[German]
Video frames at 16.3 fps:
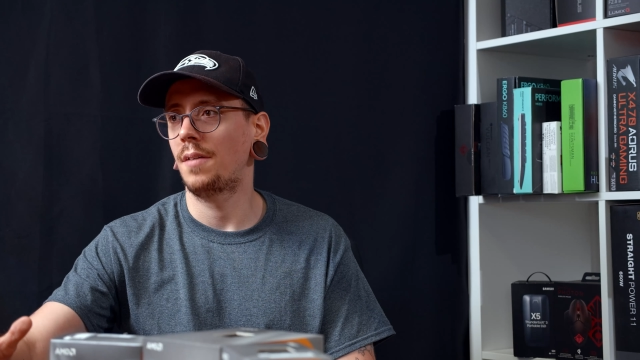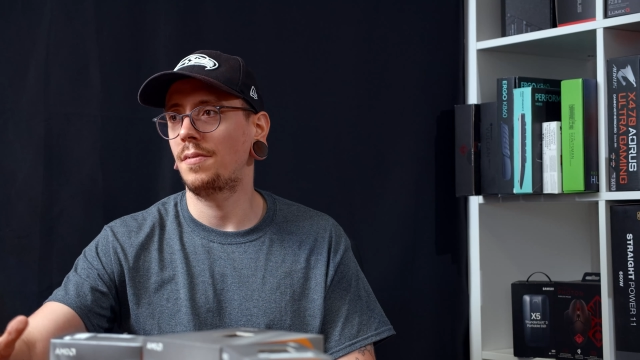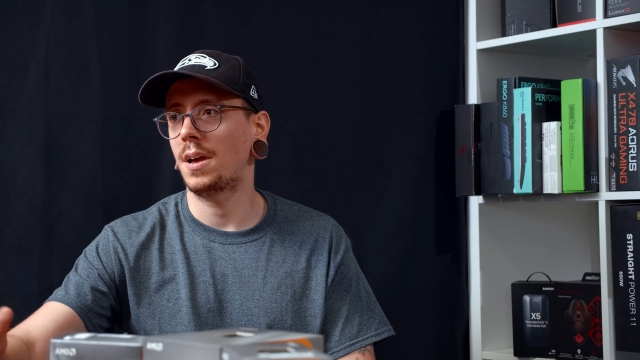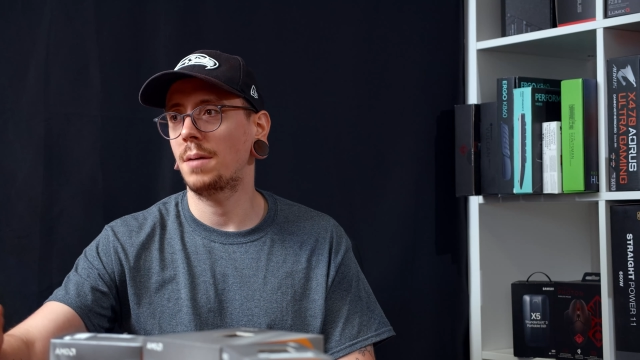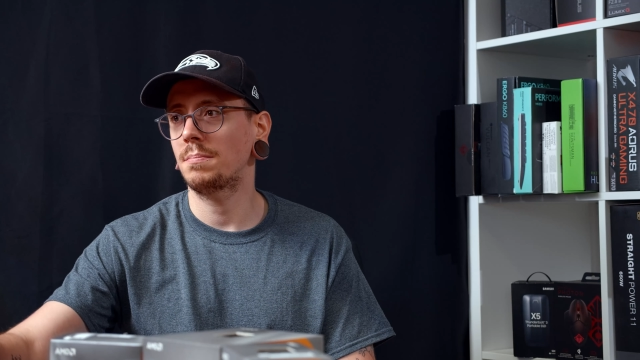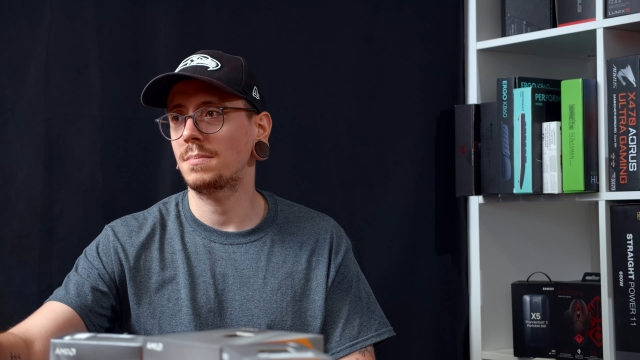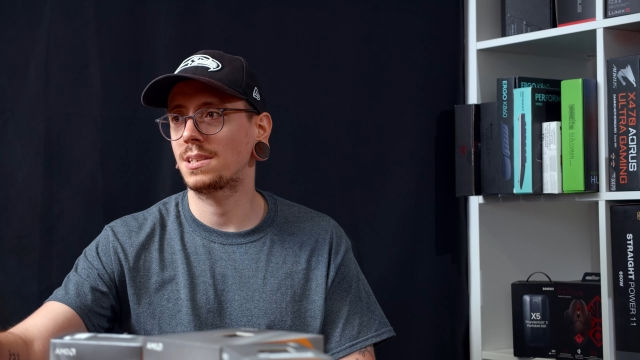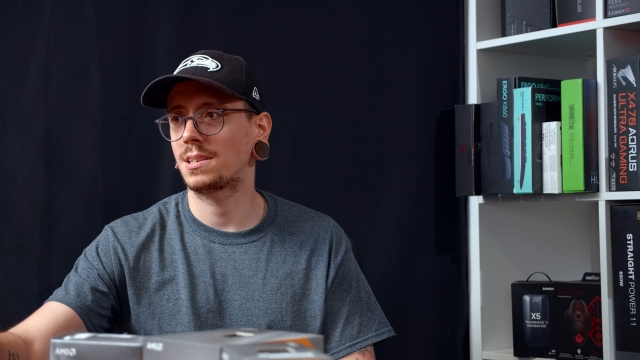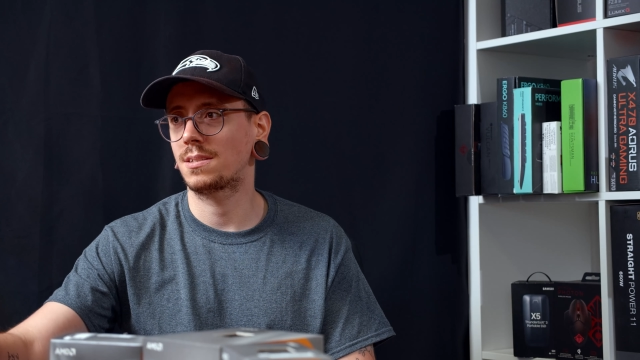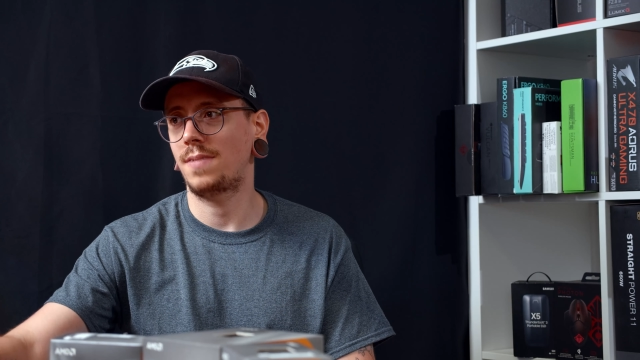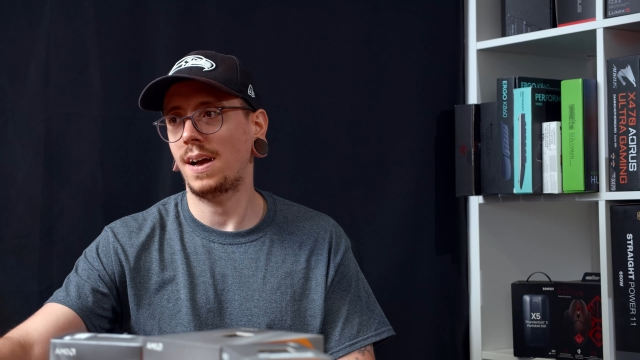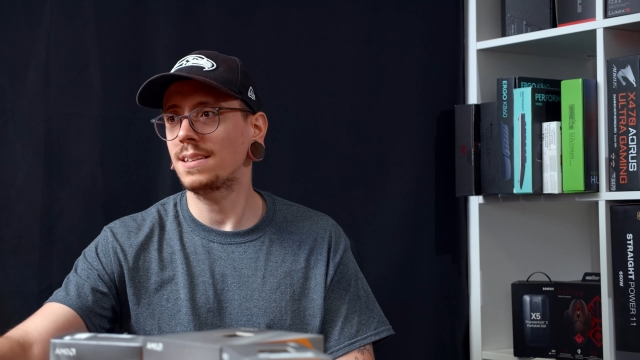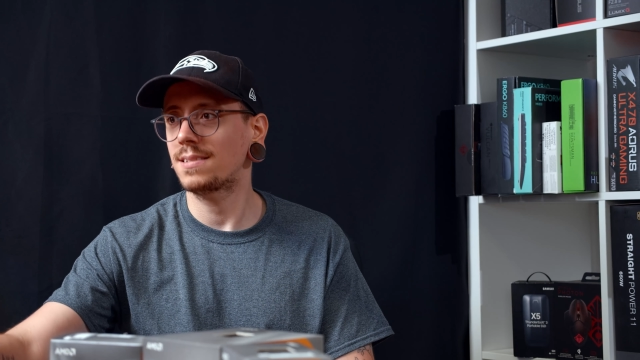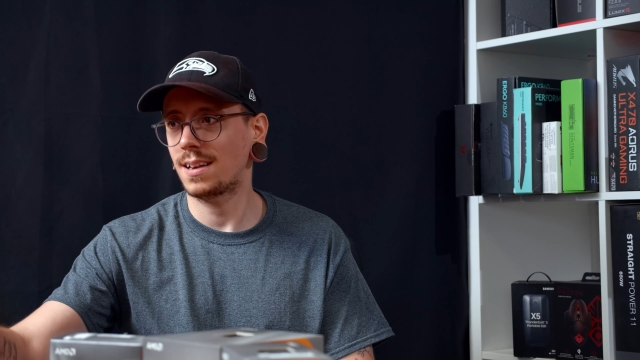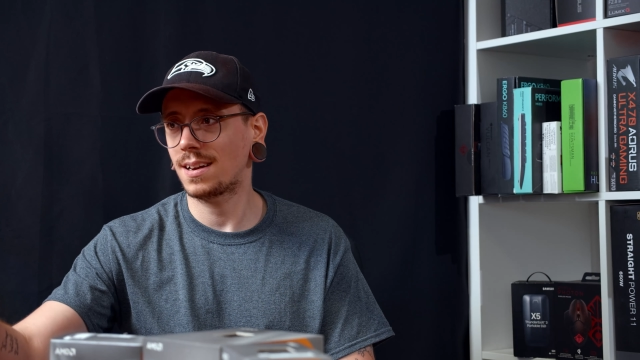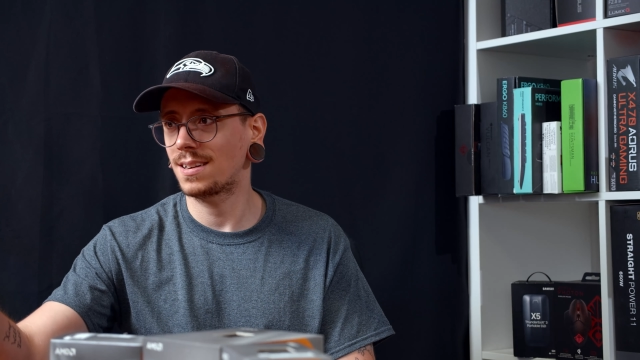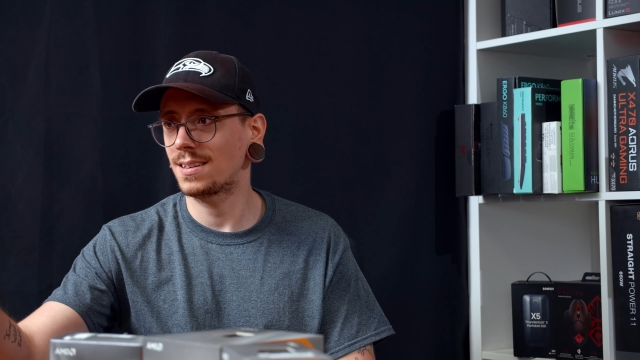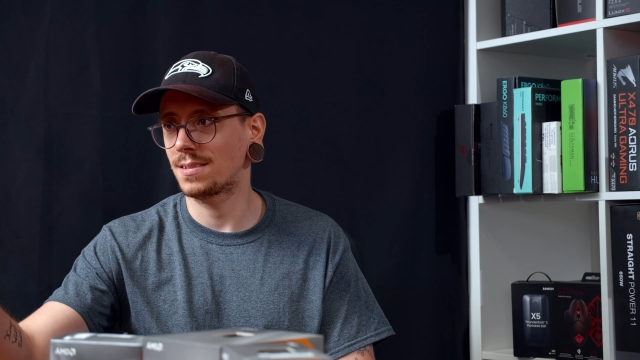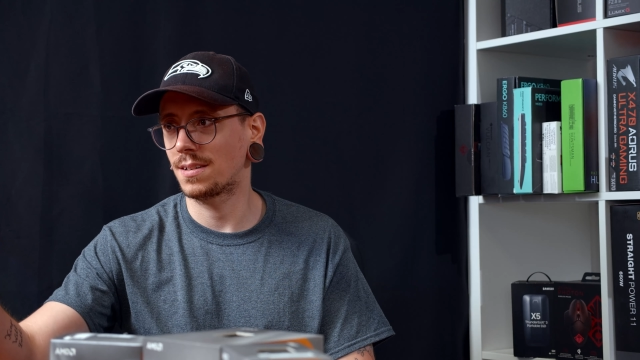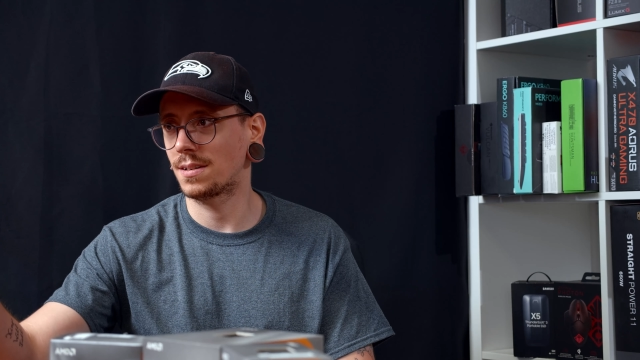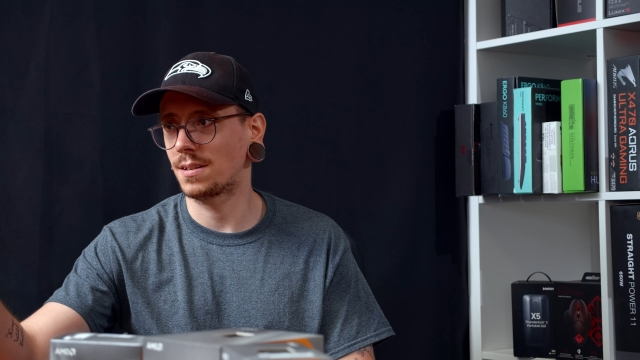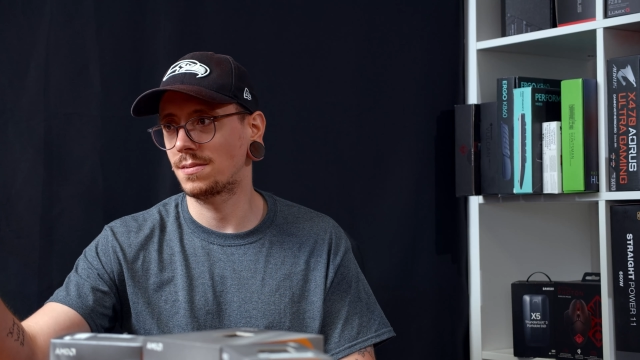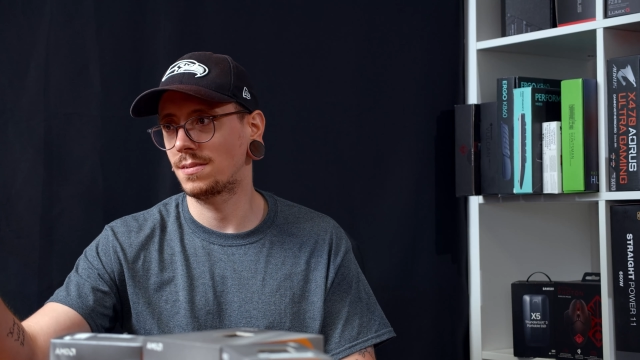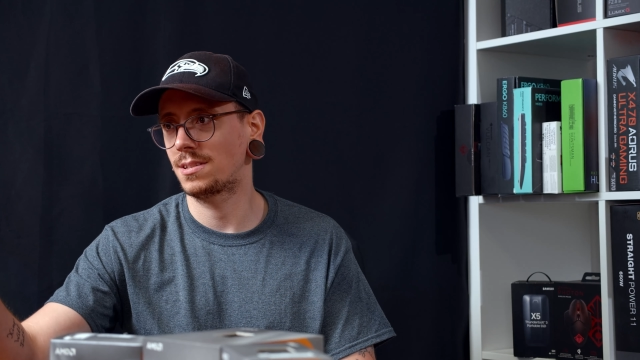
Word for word: Wir haben zwei Sachen,